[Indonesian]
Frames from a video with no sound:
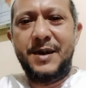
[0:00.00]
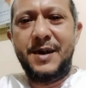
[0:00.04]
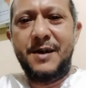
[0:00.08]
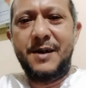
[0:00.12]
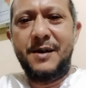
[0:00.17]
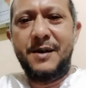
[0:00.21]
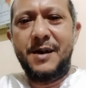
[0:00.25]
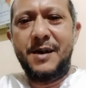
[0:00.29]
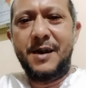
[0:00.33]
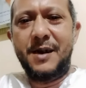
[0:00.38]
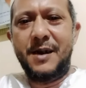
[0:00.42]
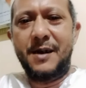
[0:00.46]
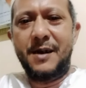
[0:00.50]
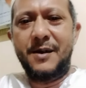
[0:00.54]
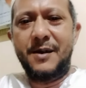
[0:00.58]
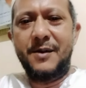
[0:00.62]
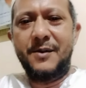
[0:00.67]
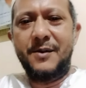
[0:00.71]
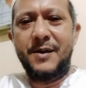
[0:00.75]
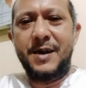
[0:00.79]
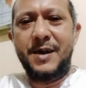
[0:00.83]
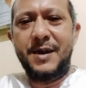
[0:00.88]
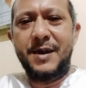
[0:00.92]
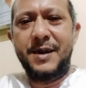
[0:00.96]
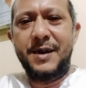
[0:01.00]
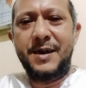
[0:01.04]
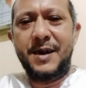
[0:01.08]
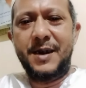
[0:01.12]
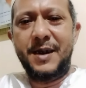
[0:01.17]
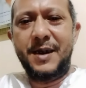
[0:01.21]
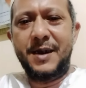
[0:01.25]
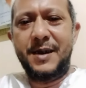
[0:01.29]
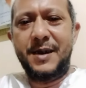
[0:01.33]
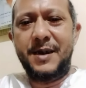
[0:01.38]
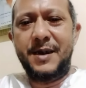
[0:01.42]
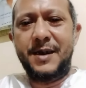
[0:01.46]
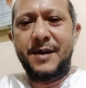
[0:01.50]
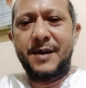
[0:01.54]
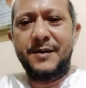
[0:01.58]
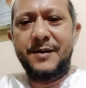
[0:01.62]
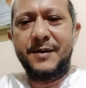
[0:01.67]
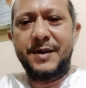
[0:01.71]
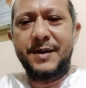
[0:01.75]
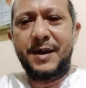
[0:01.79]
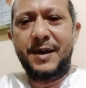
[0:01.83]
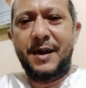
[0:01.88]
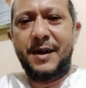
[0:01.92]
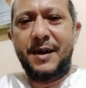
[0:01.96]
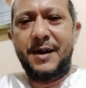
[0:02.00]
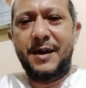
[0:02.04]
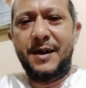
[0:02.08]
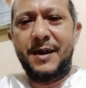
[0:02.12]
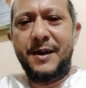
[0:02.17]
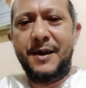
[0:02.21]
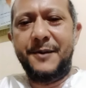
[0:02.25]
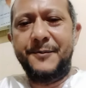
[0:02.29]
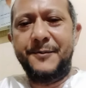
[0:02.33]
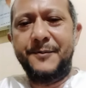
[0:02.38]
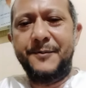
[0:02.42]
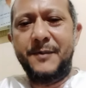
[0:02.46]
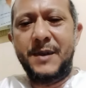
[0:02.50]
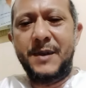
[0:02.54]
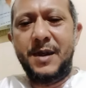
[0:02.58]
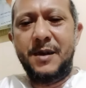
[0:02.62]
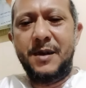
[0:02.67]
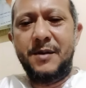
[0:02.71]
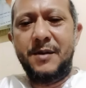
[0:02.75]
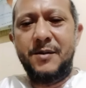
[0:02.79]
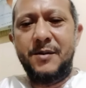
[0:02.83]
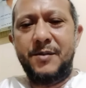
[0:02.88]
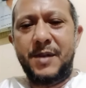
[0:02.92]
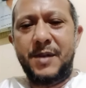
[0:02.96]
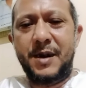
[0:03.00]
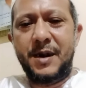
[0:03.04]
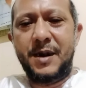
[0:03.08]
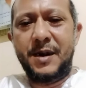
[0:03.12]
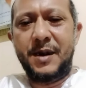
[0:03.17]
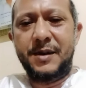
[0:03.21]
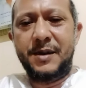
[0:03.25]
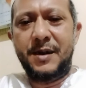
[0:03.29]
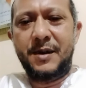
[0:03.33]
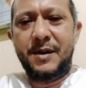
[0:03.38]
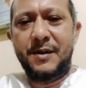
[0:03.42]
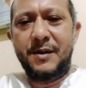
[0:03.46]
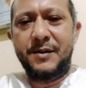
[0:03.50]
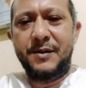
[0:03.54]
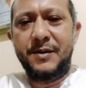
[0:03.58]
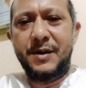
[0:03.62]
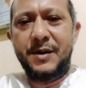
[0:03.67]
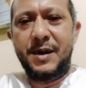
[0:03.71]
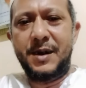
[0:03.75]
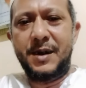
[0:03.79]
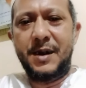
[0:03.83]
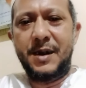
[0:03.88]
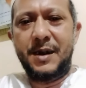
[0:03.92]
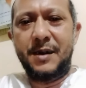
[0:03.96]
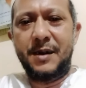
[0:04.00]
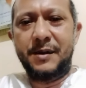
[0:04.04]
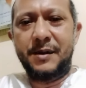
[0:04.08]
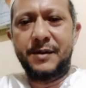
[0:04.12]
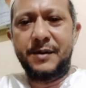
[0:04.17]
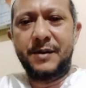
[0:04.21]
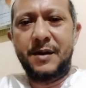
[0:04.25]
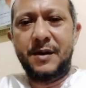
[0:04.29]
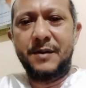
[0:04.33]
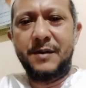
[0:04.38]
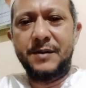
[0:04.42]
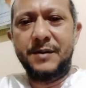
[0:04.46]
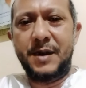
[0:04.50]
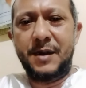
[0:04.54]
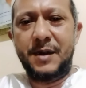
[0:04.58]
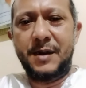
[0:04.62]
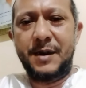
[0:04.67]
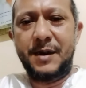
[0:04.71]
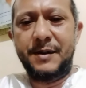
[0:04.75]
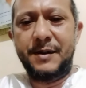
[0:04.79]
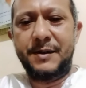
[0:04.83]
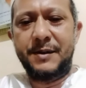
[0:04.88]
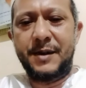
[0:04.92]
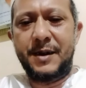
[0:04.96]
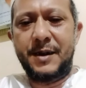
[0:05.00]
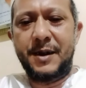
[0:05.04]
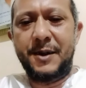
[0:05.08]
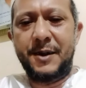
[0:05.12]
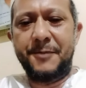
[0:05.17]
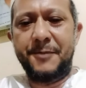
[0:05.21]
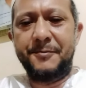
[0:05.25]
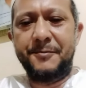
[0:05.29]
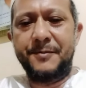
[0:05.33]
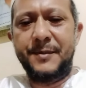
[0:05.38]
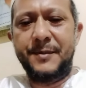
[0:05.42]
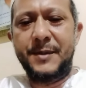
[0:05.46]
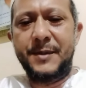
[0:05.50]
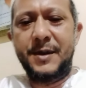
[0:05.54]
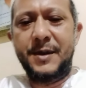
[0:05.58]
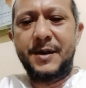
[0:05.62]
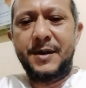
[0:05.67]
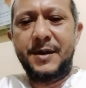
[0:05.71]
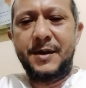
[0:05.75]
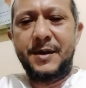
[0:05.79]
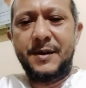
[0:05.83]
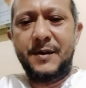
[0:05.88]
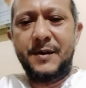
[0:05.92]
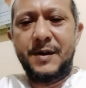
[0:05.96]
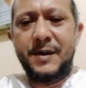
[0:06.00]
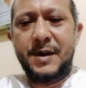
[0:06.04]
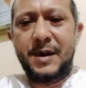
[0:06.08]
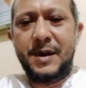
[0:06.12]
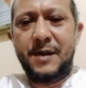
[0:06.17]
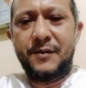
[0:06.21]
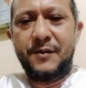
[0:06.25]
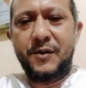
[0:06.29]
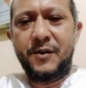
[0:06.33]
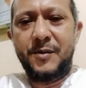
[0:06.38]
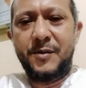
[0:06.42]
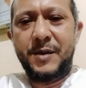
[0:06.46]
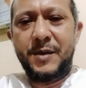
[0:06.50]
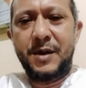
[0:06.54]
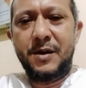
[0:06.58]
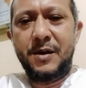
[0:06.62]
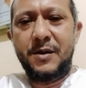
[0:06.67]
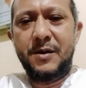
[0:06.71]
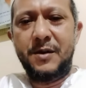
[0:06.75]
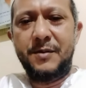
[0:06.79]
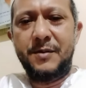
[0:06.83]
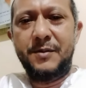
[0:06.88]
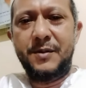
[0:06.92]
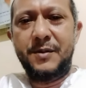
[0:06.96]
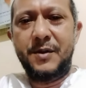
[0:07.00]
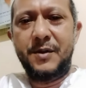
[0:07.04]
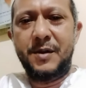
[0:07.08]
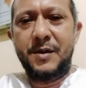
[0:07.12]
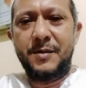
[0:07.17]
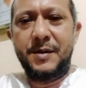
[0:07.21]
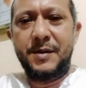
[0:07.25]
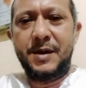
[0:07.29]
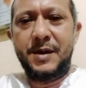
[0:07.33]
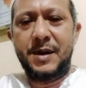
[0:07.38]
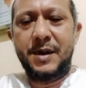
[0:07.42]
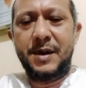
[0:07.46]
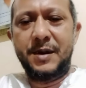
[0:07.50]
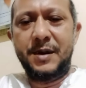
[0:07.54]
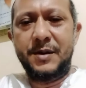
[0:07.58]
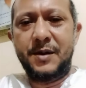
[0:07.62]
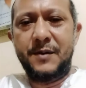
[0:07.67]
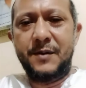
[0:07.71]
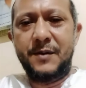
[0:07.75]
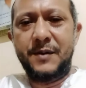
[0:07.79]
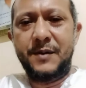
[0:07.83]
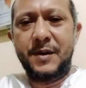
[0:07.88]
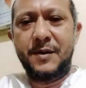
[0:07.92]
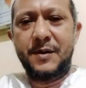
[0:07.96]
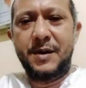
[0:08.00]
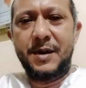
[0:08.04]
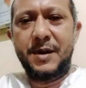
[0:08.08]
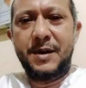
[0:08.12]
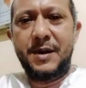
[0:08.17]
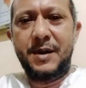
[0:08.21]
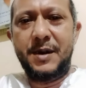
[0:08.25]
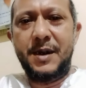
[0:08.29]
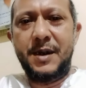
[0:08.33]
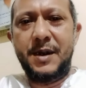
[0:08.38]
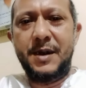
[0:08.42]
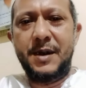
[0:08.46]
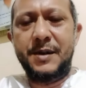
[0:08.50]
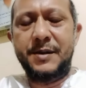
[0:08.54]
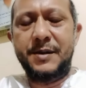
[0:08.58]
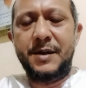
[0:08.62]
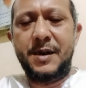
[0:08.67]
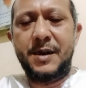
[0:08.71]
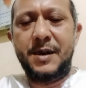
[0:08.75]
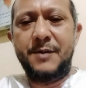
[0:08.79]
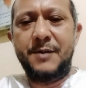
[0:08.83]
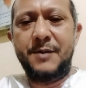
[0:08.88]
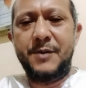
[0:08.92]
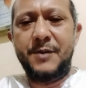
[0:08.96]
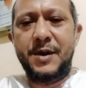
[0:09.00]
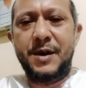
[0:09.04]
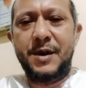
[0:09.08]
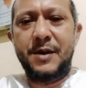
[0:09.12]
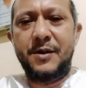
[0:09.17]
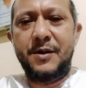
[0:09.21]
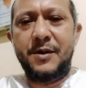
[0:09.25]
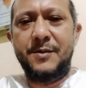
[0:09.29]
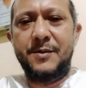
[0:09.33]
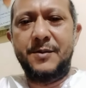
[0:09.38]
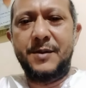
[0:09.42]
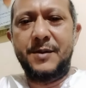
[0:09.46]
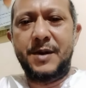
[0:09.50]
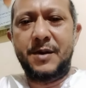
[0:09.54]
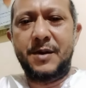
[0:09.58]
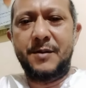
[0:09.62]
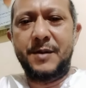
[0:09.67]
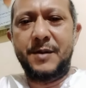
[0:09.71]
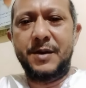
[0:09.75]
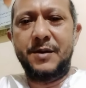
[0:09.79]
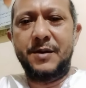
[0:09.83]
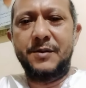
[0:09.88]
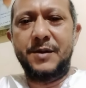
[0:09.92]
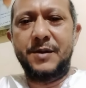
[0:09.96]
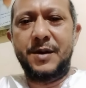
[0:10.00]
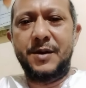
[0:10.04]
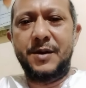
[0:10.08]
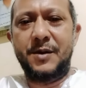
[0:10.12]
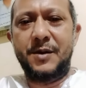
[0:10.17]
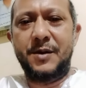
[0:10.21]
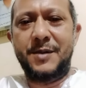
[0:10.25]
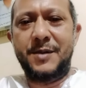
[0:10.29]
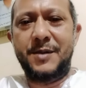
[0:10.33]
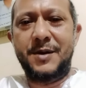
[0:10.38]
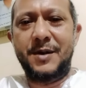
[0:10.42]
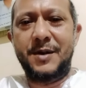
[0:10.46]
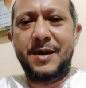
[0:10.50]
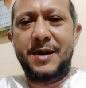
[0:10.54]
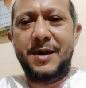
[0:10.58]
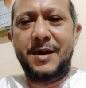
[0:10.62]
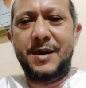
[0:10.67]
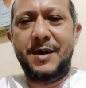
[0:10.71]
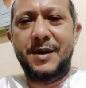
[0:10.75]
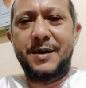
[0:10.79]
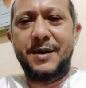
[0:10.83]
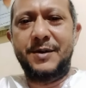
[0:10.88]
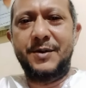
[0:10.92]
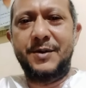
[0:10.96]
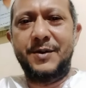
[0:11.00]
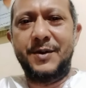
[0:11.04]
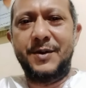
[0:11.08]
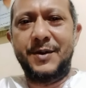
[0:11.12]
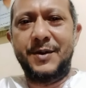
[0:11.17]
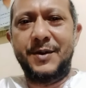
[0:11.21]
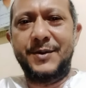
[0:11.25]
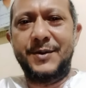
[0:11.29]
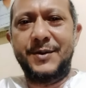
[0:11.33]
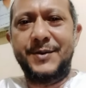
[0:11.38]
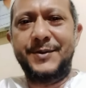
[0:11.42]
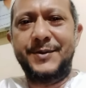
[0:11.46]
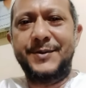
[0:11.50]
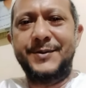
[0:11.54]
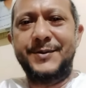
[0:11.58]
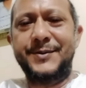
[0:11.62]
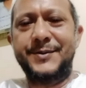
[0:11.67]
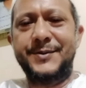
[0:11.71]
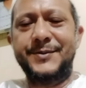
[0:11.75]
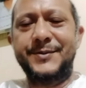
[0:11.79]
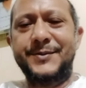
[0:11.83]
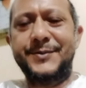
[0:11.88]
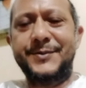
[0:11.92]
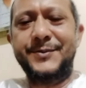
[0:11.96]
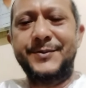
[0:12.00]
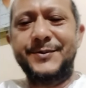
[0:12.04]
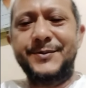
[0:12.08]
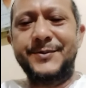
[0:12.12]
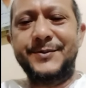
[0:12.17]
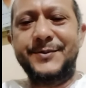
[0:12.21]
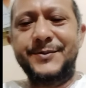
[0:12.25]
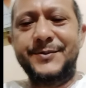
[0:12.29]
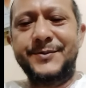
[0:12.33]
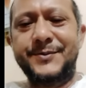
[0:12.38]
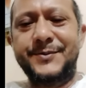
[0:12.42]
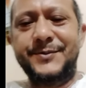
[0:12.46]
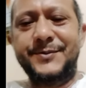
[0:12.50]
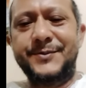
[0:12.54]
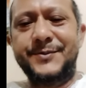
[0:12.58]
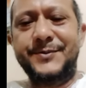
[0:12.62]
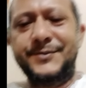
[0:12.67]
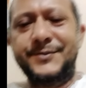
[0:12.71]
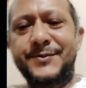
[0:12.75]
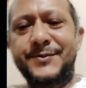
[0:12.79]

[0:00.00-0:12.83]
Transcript: keyakinan-keyakinan kita ini harus kita gali harus kita pupuk terus menerus ya agar menjadi menjadi kuat